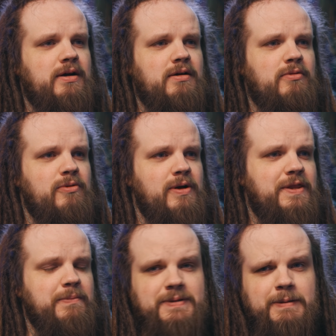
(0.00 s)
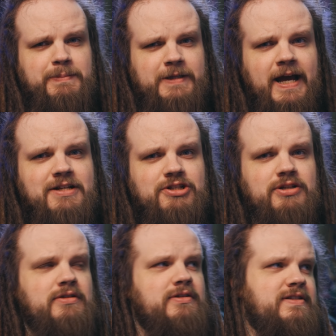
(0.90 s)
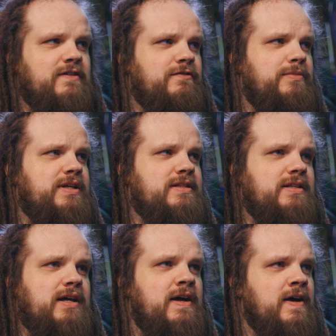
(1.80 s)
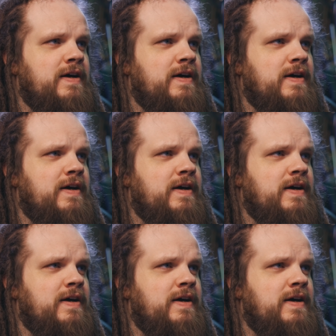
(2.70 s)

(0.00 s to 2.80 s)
Rhythm Temptation совместно